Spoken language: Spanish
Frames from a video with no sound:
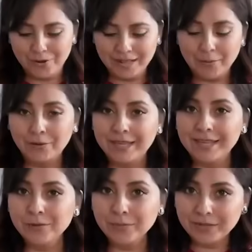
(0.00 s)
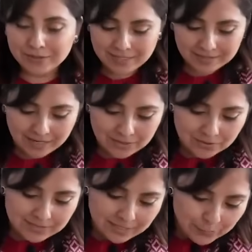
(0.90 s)
Con la boquilla número
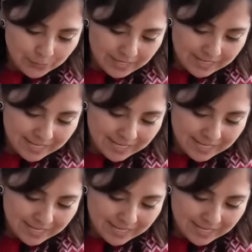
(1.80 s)
32 de Cookie